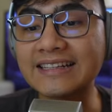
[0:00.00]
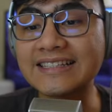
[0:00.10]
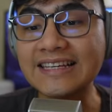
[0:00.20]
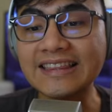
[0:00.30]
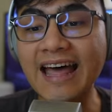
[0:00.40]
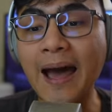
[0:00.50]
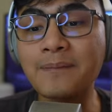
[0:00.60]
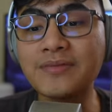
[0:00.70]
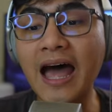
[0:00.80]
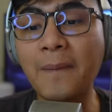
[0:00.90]

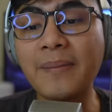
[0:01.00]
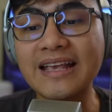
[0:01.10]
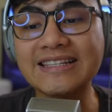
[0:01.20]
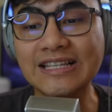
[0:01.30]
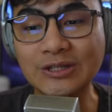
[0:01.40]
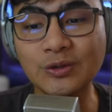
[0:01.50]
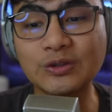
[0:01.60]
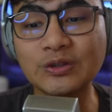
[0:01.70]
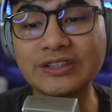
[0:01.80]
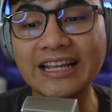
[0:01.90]
Nab-Nab, eh,
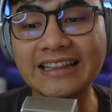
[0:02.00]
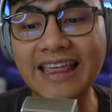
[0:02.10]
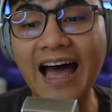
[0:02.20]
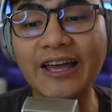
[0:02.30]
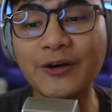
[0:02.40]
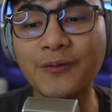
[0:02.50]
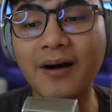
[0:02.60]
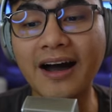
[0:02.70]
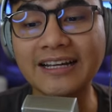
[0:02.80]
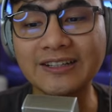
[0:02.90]
sinusundan tayo,
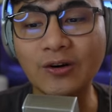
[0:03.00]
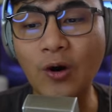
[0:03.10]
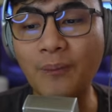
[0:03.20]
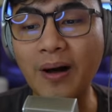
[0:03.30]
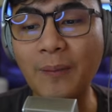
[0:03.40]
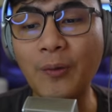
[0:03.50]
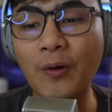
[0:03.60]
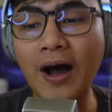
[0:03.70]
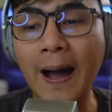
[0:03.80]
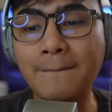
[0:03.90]
mga tropa.
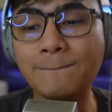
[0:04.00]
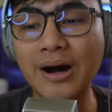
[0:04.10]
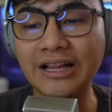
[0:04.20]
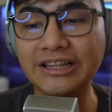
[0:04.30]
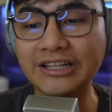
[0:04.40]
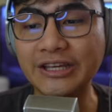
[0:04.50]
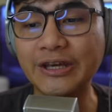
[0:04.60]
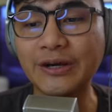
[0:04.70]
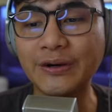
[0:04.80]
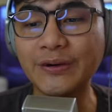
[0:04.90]
Mukhang
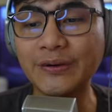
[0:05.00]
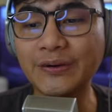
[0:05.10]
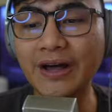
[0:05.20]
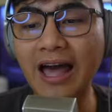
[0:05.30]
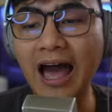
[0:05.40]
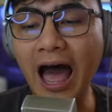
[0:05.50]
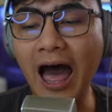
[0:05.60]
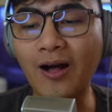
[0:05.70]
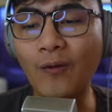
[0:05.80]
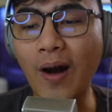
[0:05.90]
baliw. So,
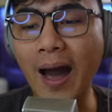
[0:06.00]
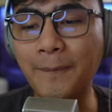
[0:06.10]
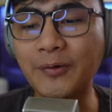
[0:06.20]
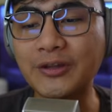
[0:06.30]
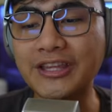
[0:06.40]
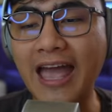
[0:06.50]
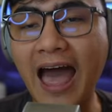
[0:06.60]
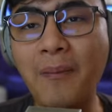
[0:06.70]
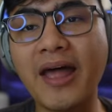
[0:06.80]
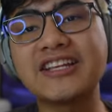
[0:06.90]
ang gwapo
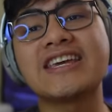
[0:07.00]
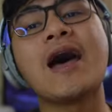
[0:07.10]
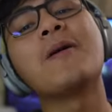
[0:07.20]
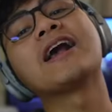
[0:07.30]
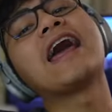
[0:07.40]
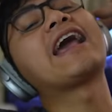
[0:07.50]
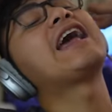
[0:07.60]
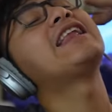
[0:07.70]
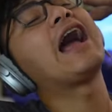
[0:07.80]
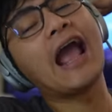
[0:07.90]
niya, ba't siya
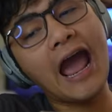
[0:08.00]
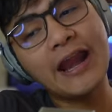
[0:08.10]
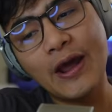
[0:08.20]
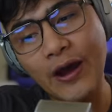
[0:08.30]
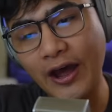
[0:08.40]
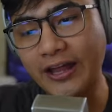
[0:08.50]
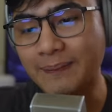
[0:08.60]
maglakad ka doon?